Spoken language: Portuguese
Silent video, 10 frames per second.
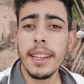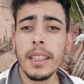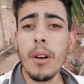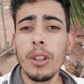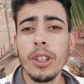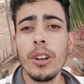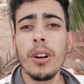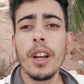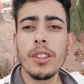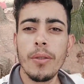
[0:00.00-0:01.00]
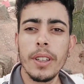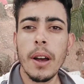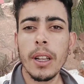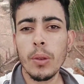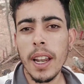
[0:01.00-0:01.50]
Então hoje eu resolvi
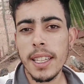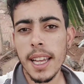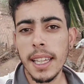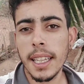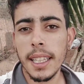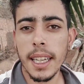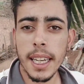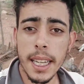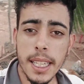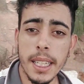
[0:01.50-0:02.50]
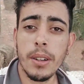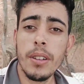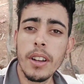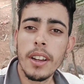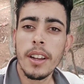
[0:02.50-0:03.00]
dar uma atualizada aqui na
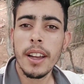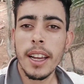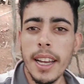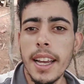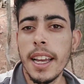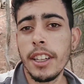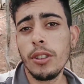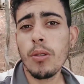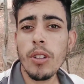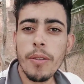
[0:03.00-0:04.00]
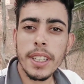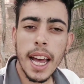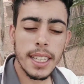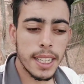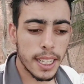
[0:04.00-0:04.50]
criação é, Estou com
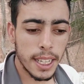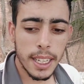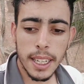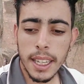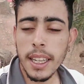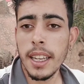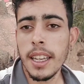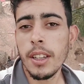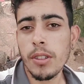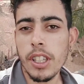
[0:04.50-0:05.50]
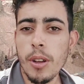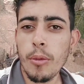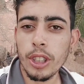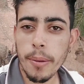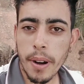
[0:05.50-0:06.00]
novidades aqui, né Não sei se
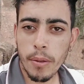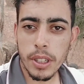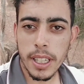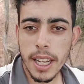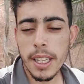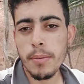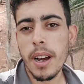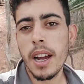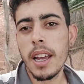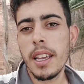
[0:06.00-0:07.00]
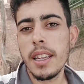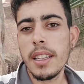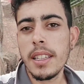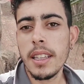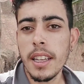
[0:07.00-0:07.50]
eu mostrei pra vocês,
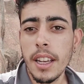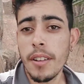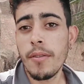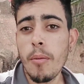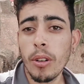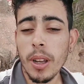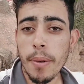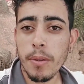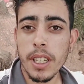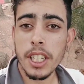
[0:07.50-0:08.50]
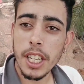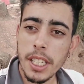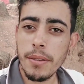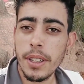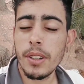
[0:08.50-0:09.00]
mas... Vou mostrar pra vocês
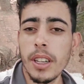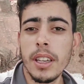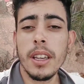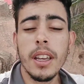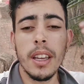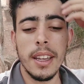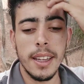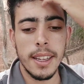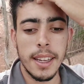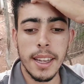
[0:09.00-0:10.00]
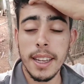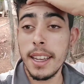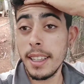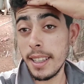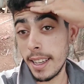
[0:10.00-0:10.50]
nesse vídeo aqui
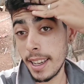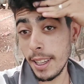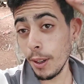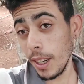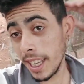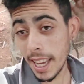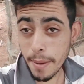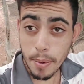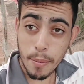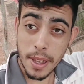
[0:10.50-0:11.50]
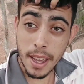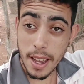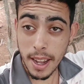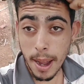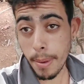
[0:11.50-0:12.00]
é, Não liguei aqui pra
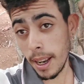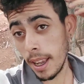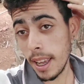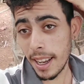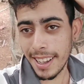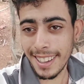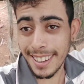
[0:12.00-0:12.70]
minha cabeleira